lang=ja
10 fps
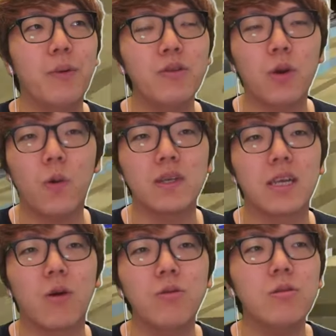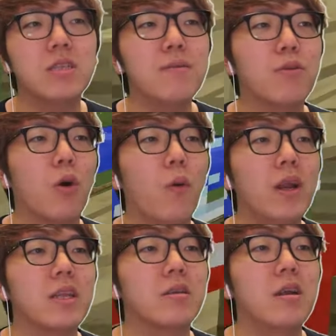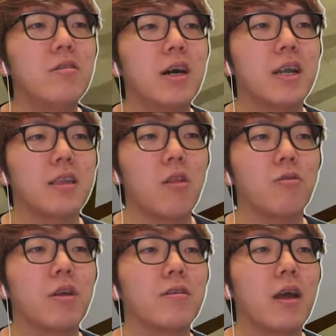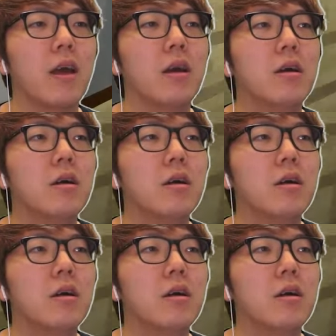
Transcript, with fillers: ポンって壊したら本当に全部壊れてくれるかなってとこだよね